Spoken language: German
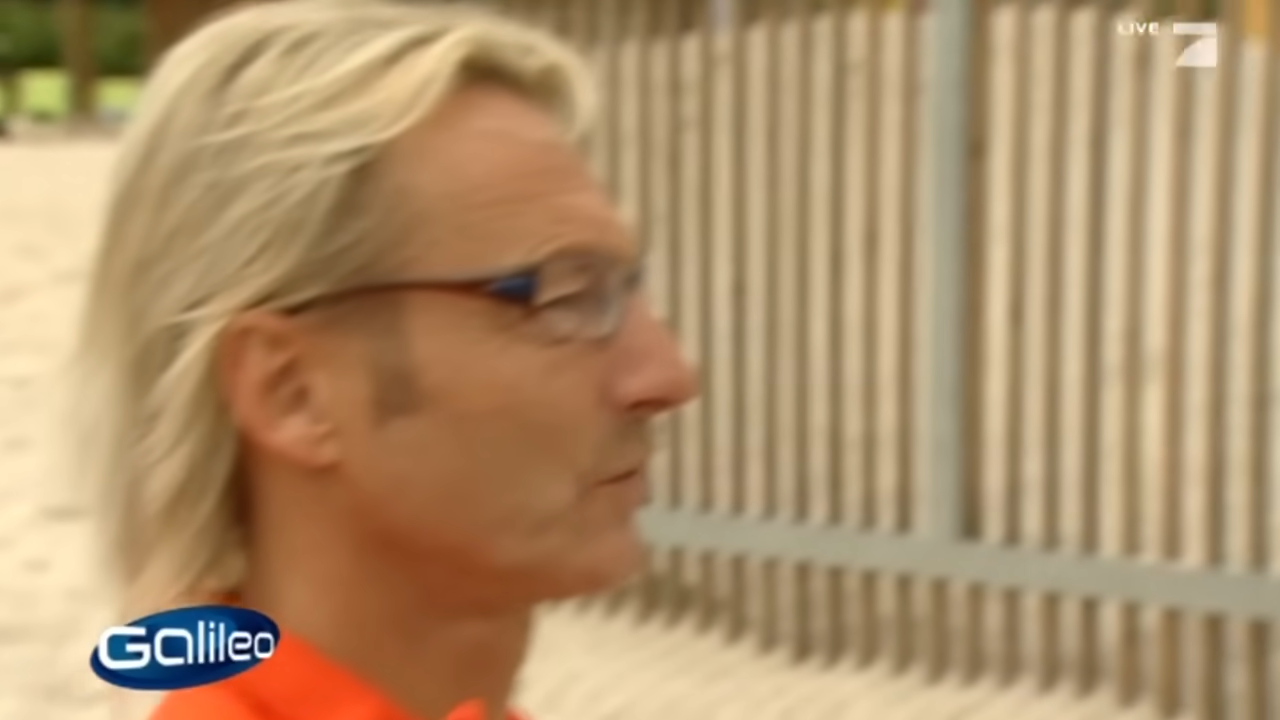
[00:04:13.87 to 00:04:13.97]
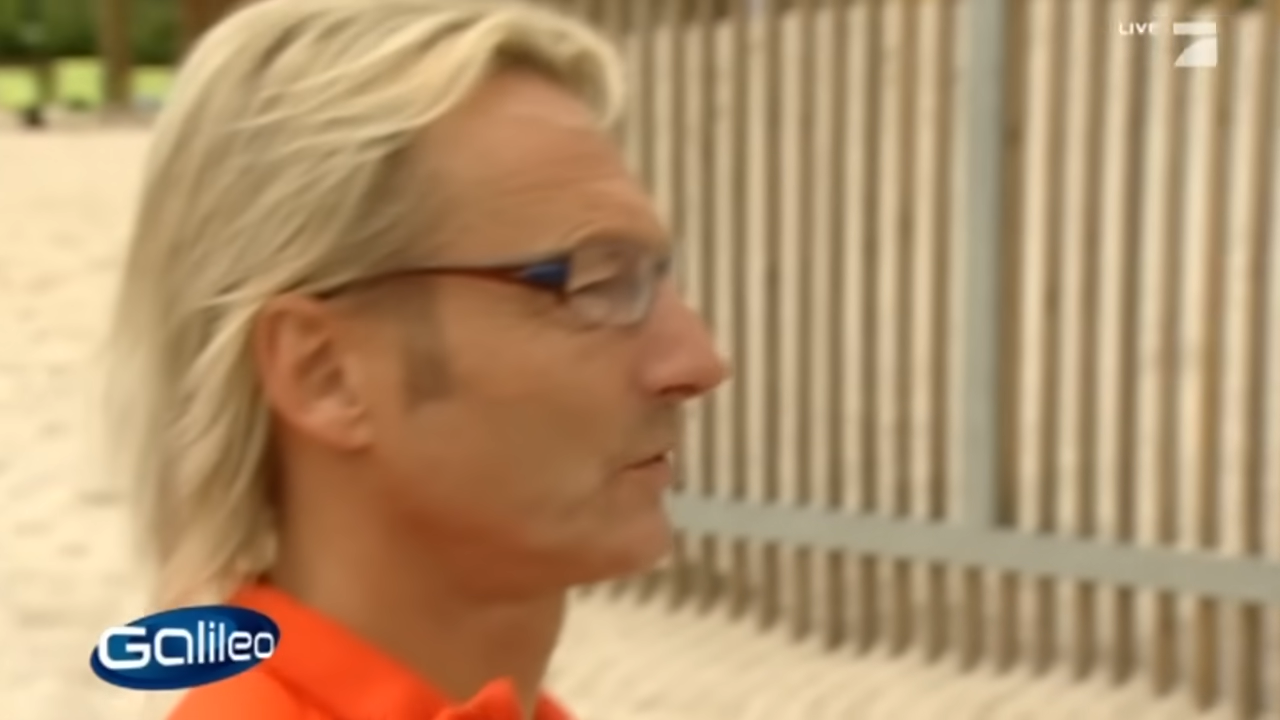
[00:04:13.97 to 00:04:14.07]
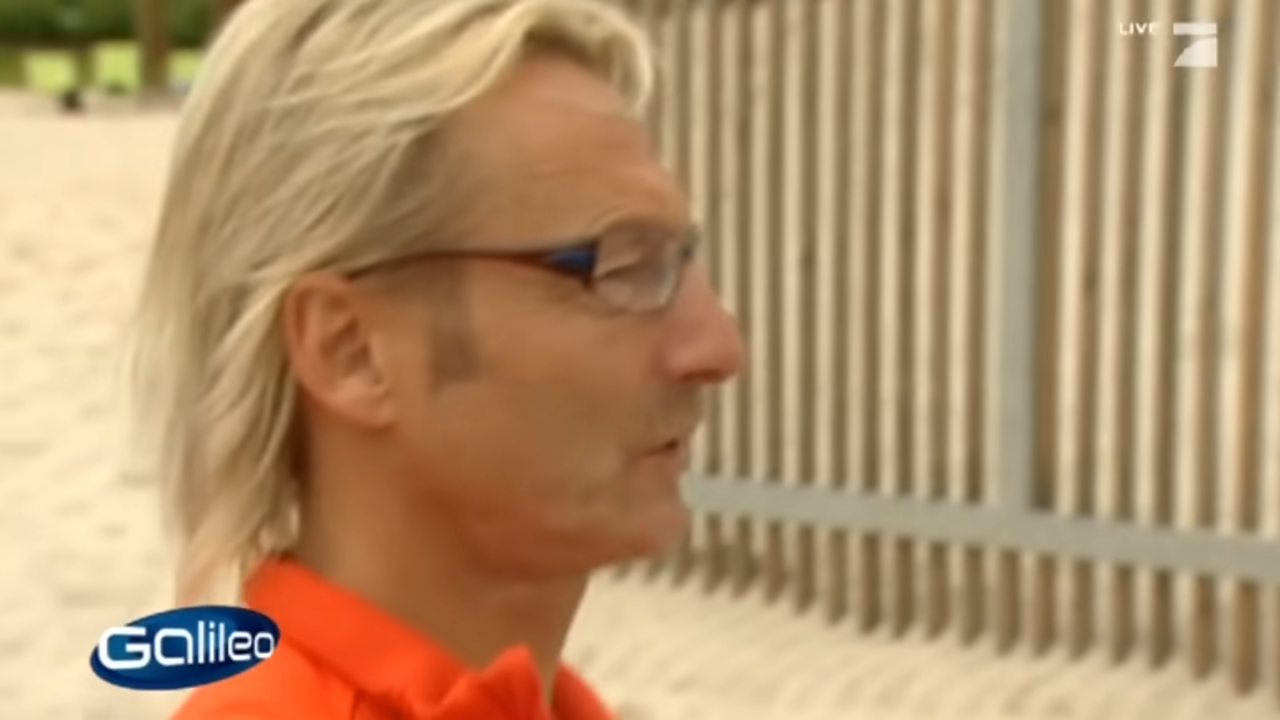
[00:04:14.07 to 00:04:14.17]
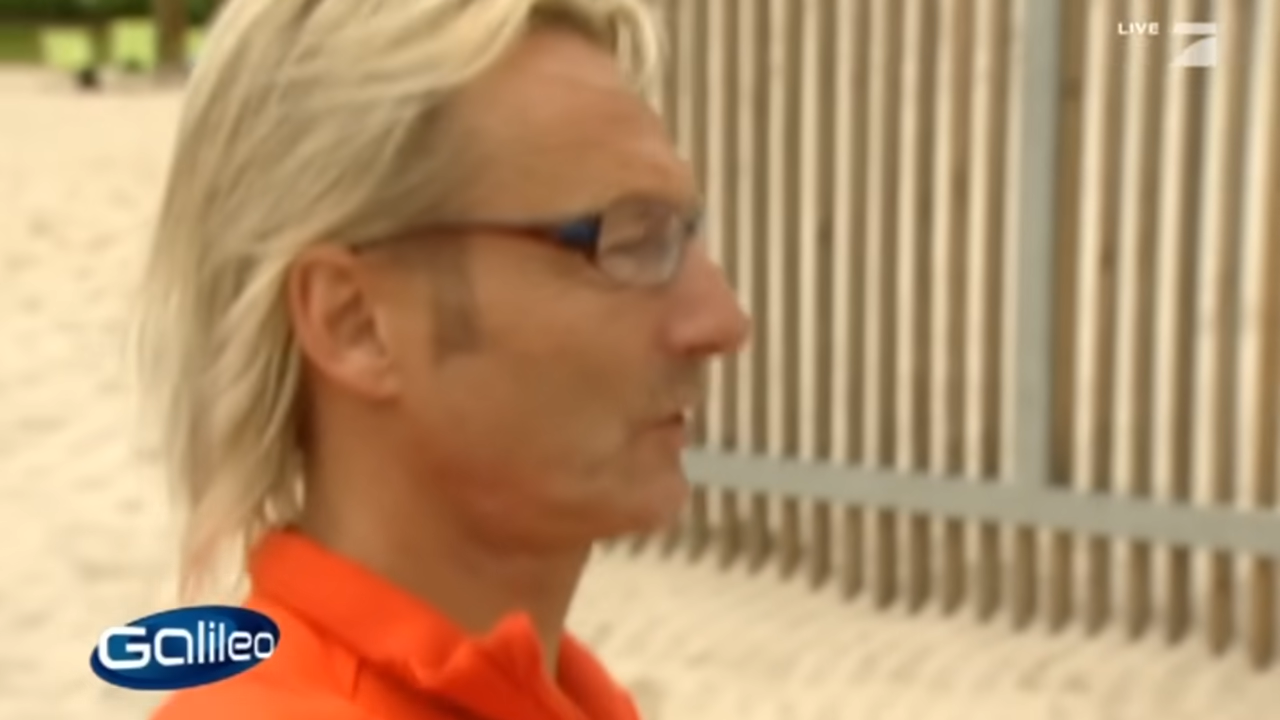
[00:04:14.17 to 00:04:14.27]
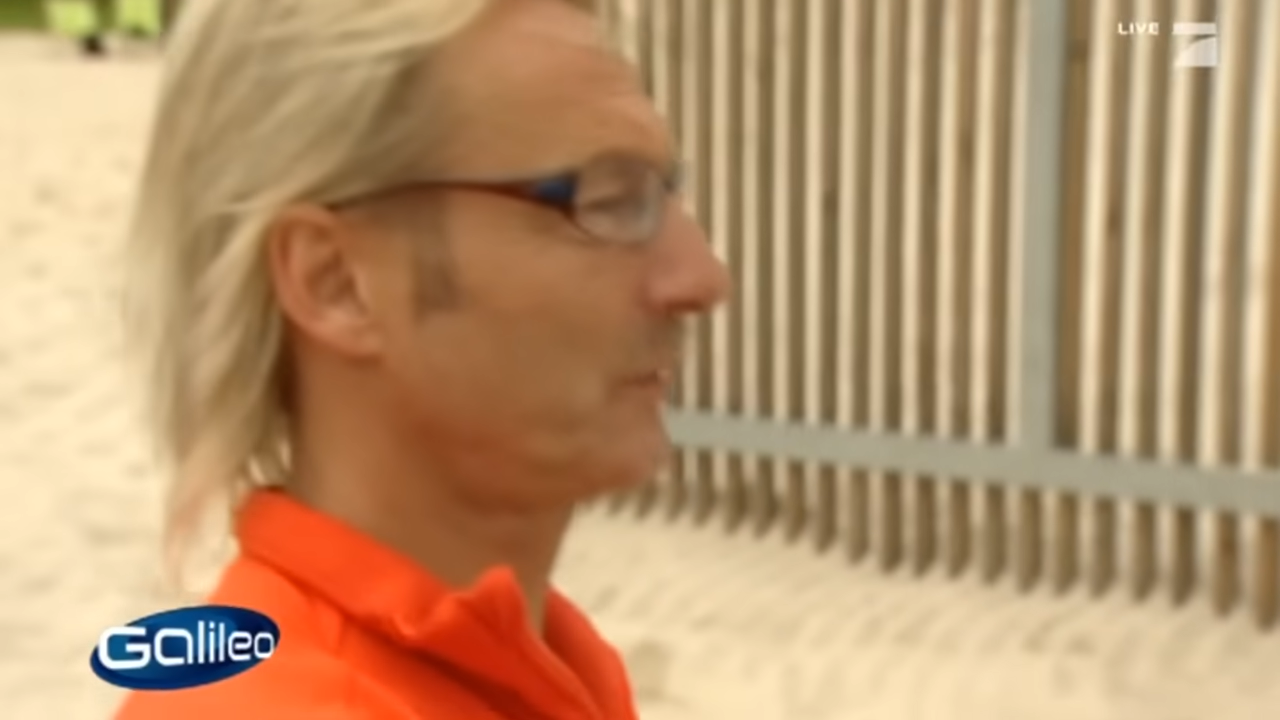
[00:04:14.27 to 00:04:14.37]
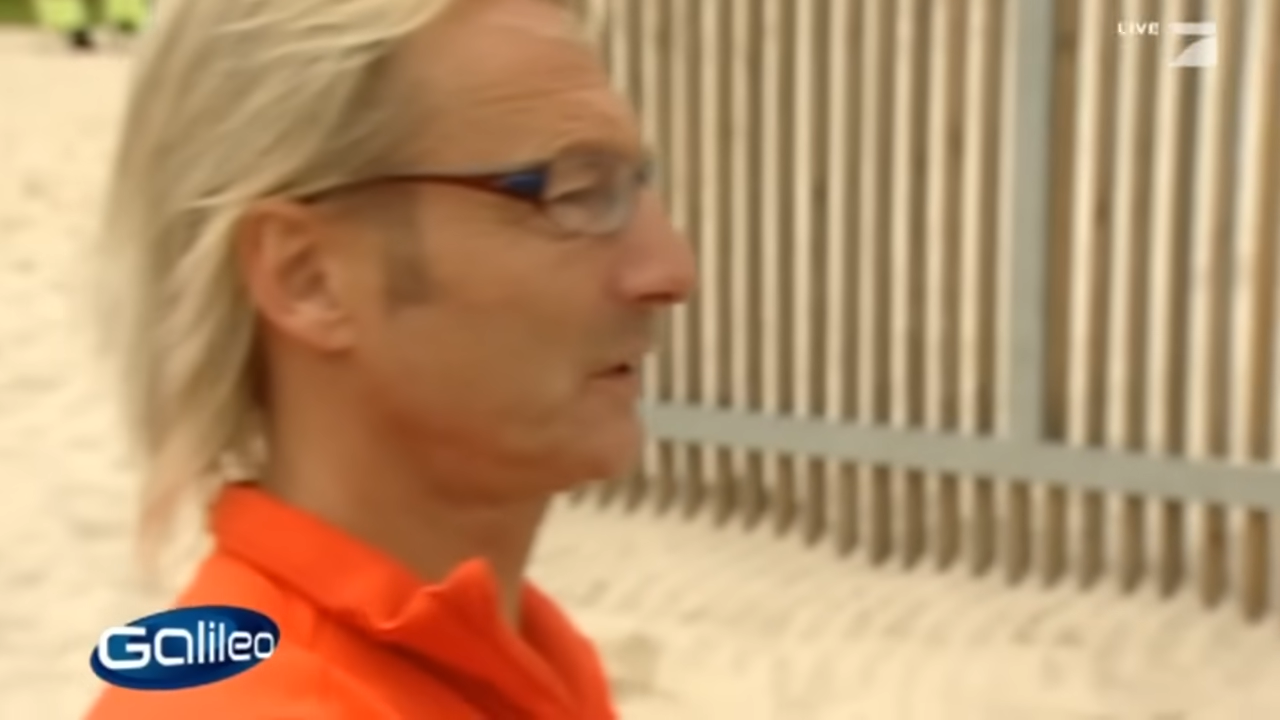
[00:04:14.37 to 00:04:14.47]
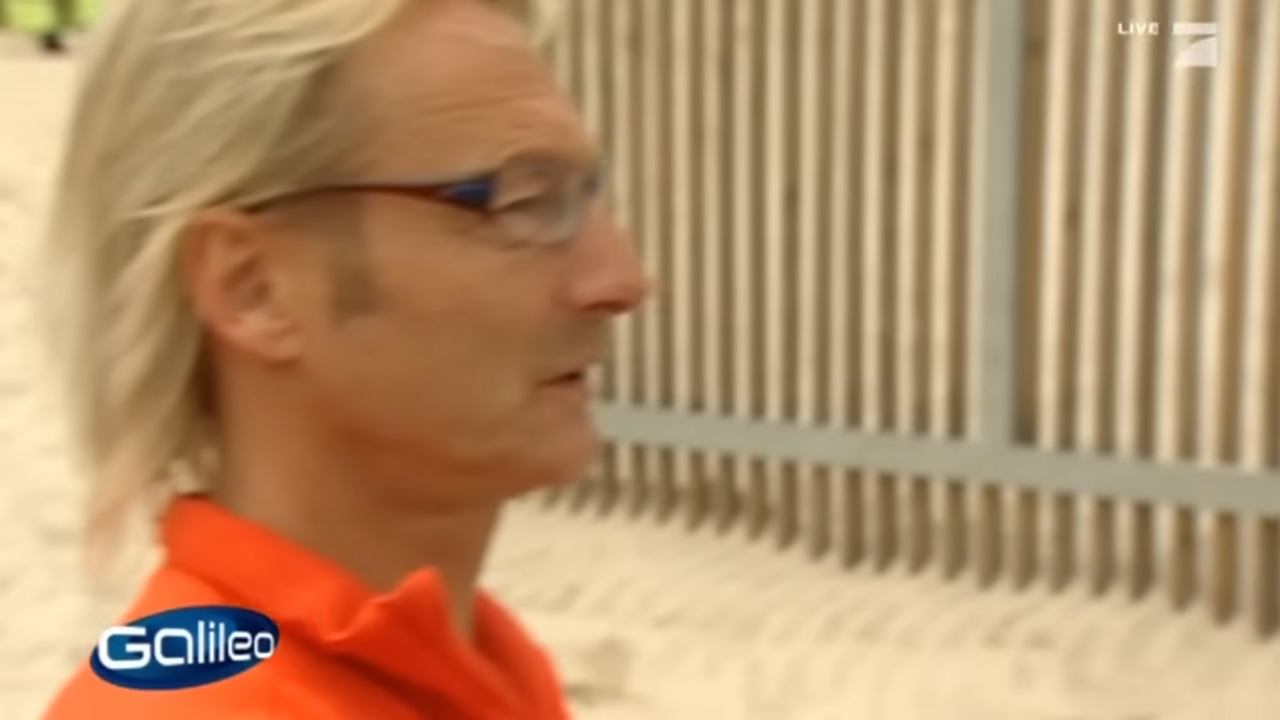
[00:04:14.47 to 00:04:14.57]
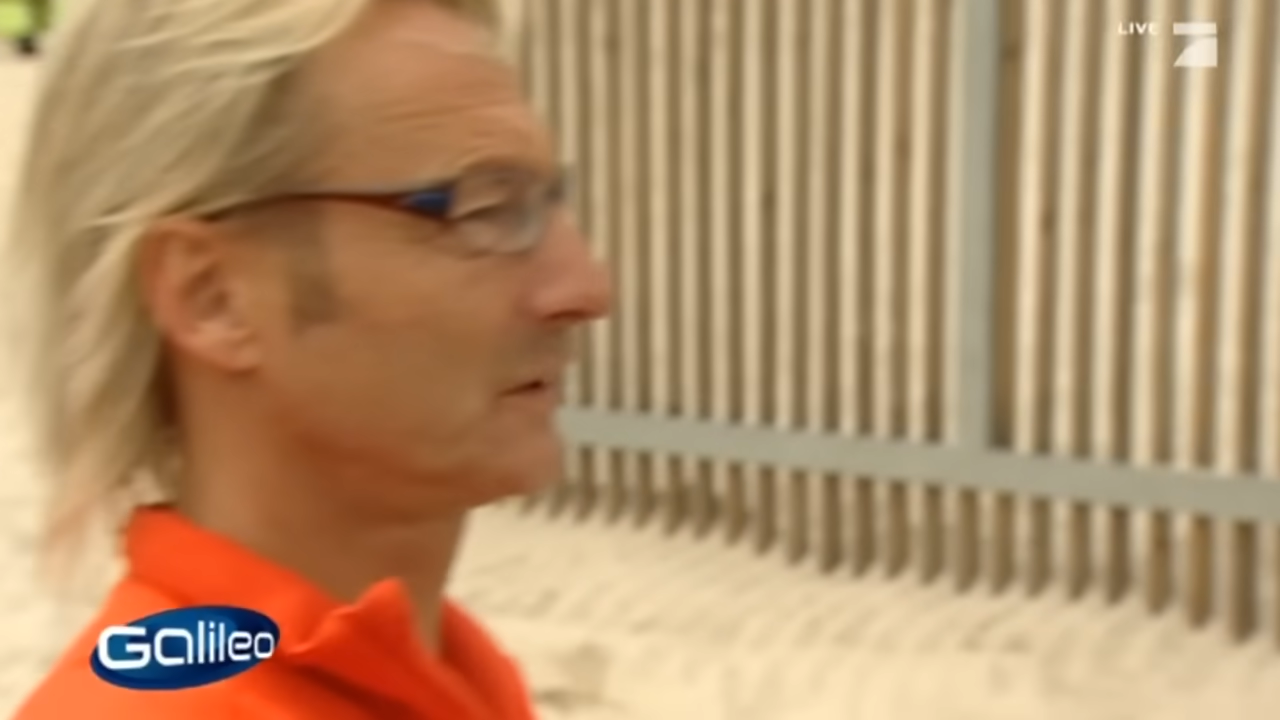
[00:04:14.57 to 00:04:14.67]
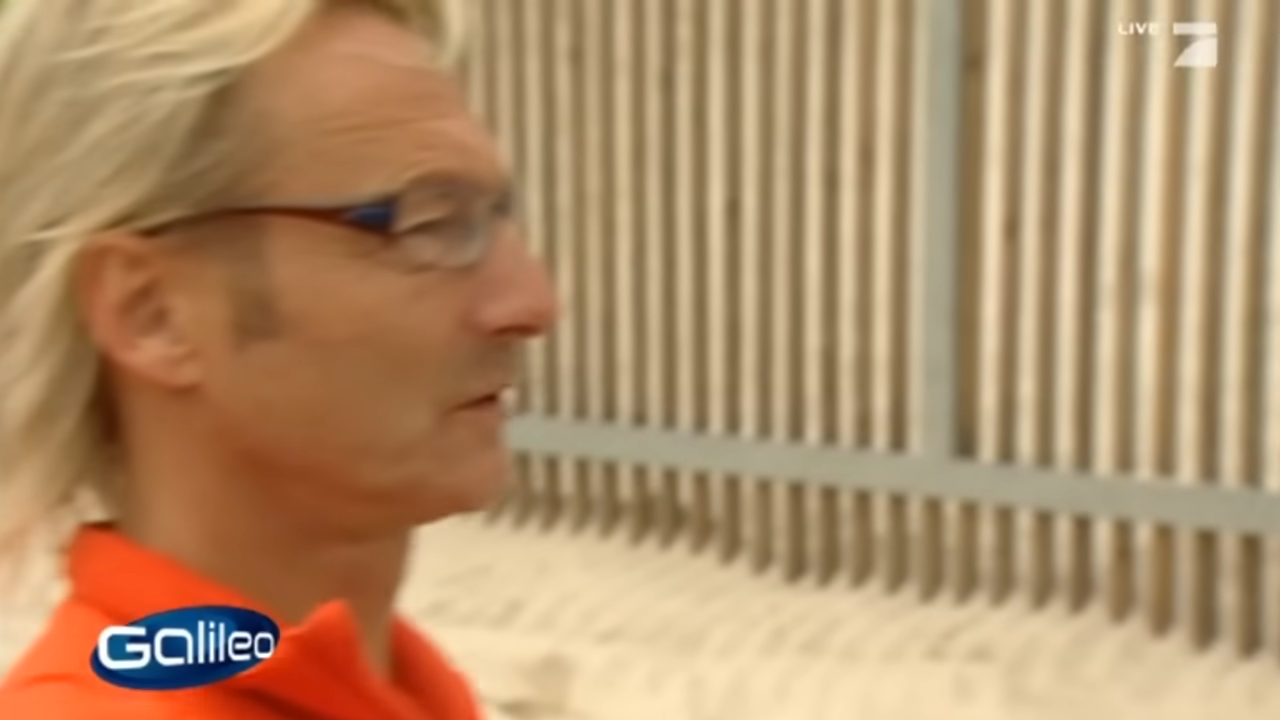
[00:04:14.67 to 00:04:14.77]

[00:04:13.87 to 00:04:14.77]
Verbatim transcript: runterkommen